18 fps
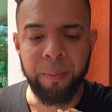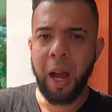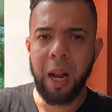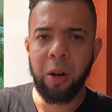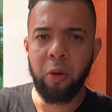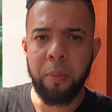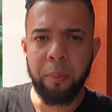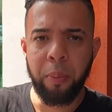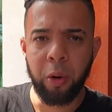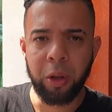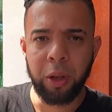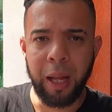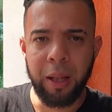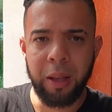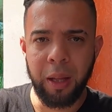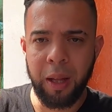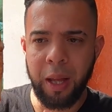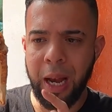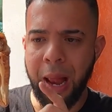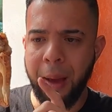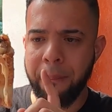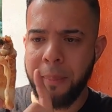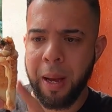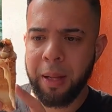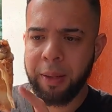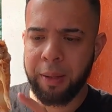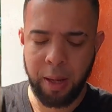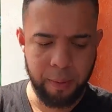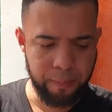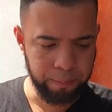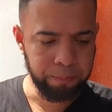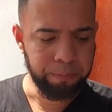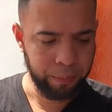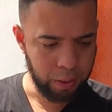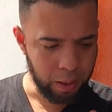Y algo importante de la masa,